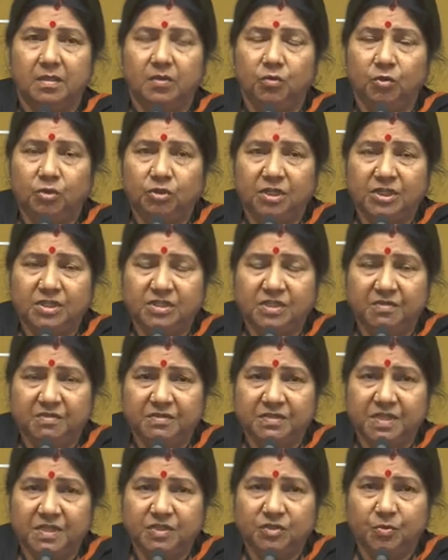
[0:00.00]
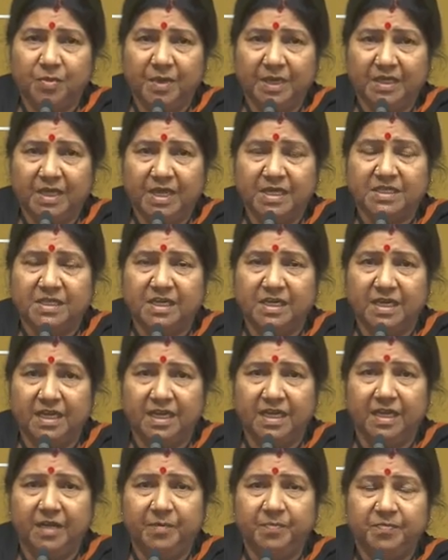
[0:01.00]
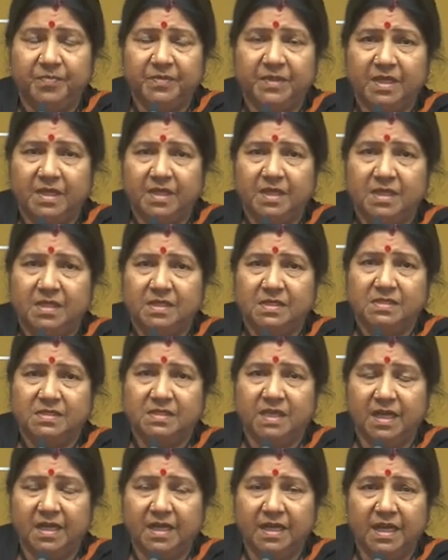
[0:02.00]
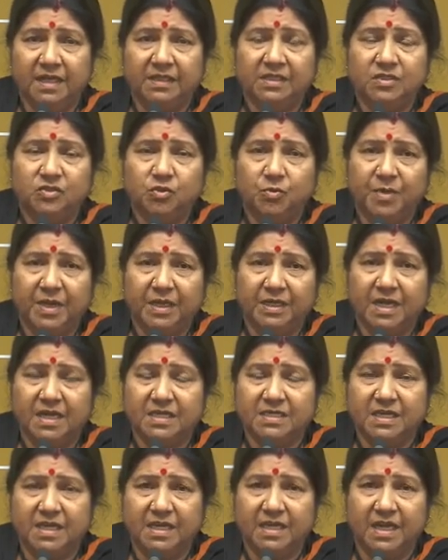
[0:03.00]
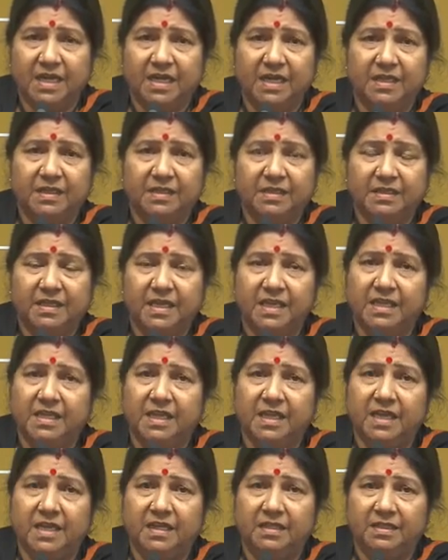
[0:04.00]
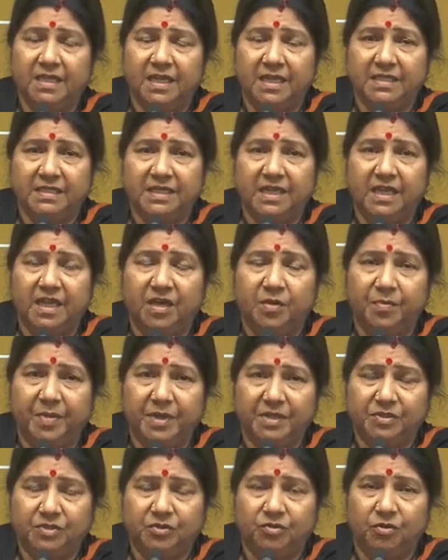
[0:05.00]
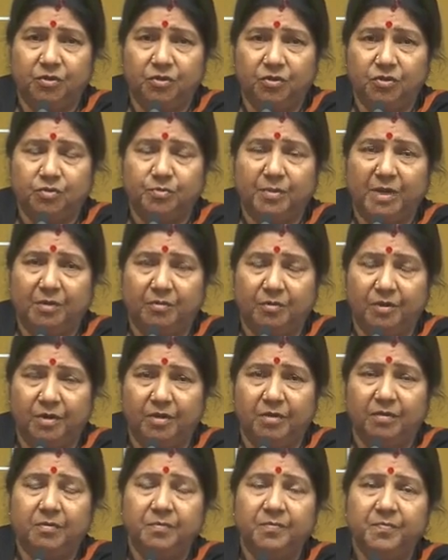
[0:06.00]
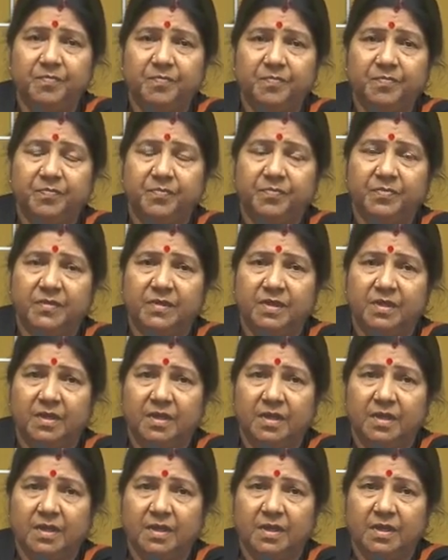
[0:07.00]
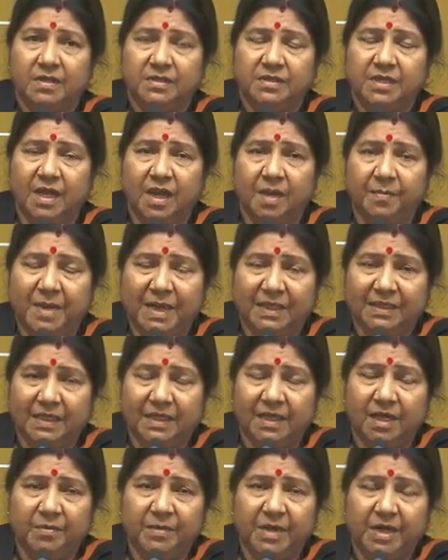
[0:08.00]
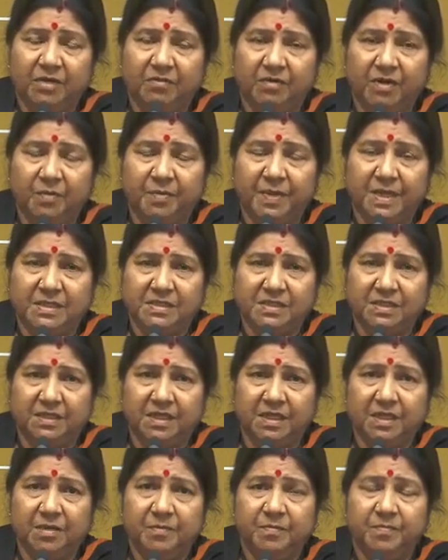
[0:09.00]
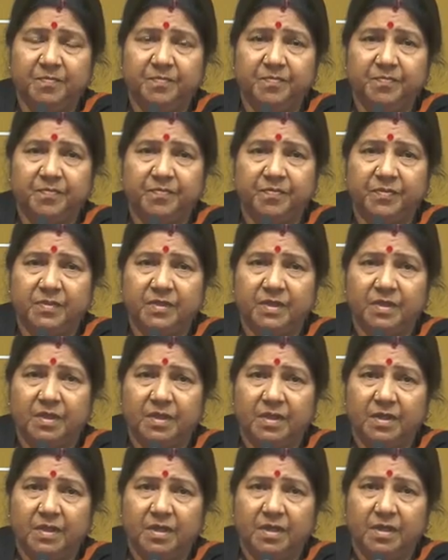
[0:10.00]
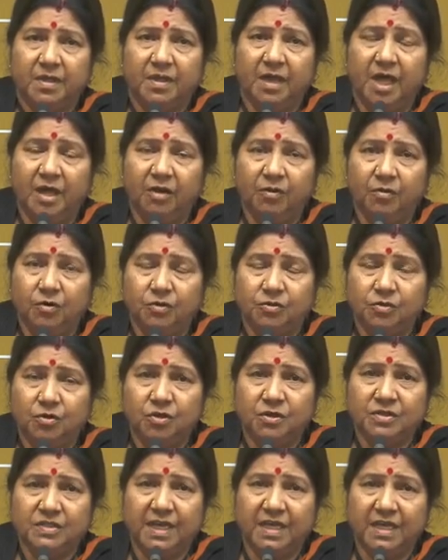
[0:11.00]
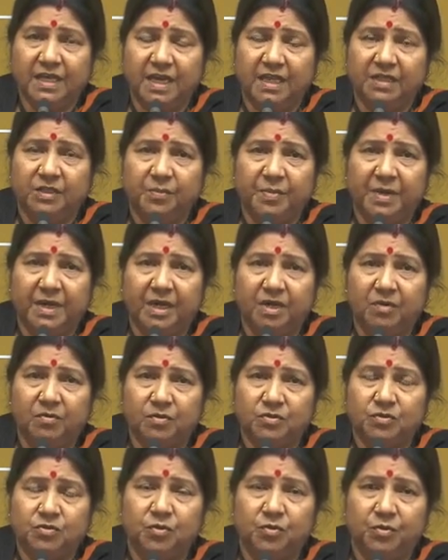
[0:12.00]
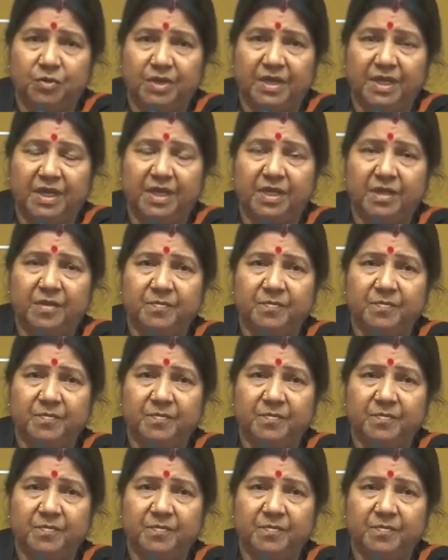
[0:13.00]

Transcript: నూతన సంవత్సర శుభాకాంక్షలు కానీ సంక్రాంతి శుభాకాంక్షలు కానీ తెలియలే తెలియజేయలేని పరిస్థితులు ఈరోజు మనం ఉన్నాం చాలా బాధాకరమైనటువంటి పరిస్థితి నాలుగు రోజుల్లో సంక్రాంతి పండగ వస్తూ ఉంటే